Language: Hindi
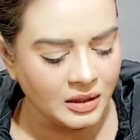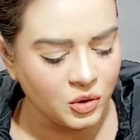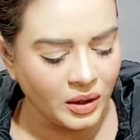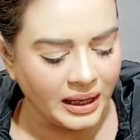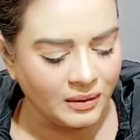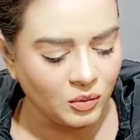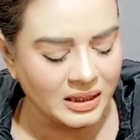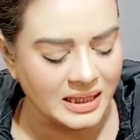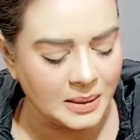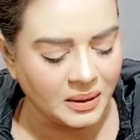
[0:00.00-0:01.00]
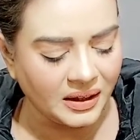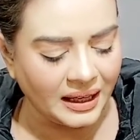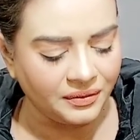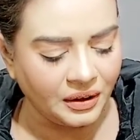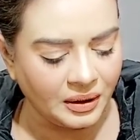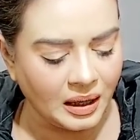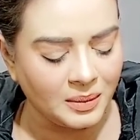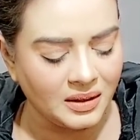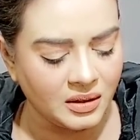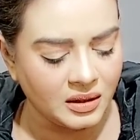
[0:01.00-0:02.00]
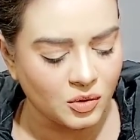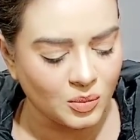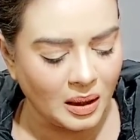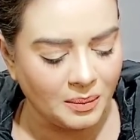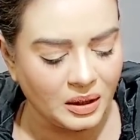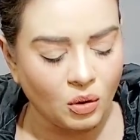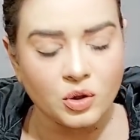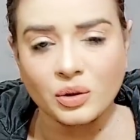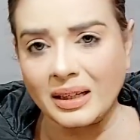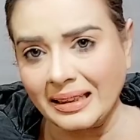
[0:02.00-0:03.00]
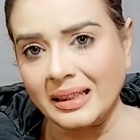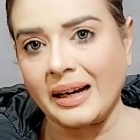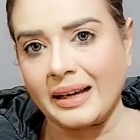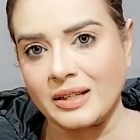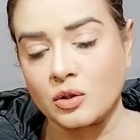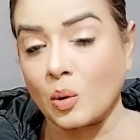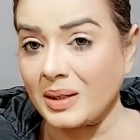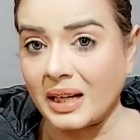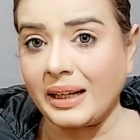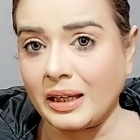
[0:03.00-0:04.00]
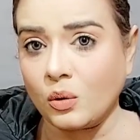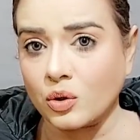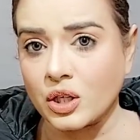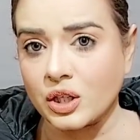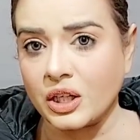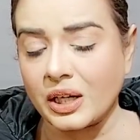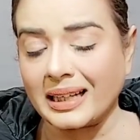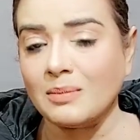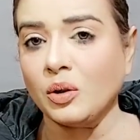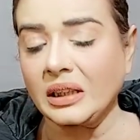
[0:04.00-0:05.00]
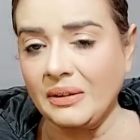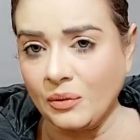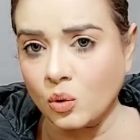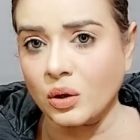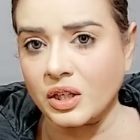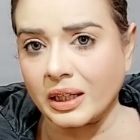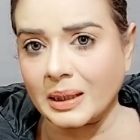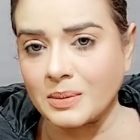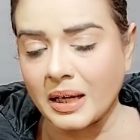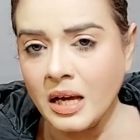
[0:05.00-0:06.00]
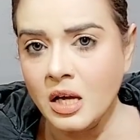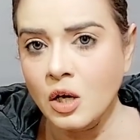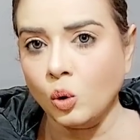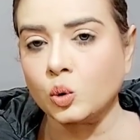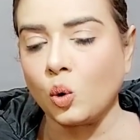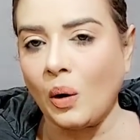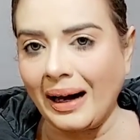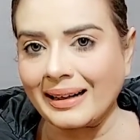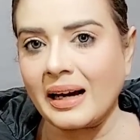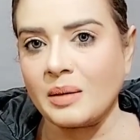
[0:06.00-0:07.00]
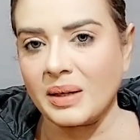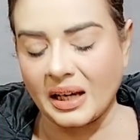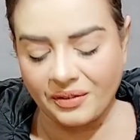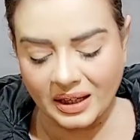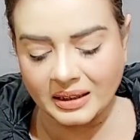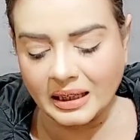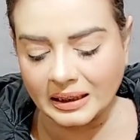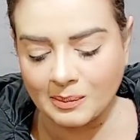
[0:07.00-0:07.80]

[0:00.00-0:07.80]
जो है वो नसीब कराए फर आमीन सुमामीन और जो दरिंदा है जिसको बचाने की कोशिश की जा रही है मुख्तलिफ लोगों की जानब से उसको हर हाल में कैफरे किरदार तक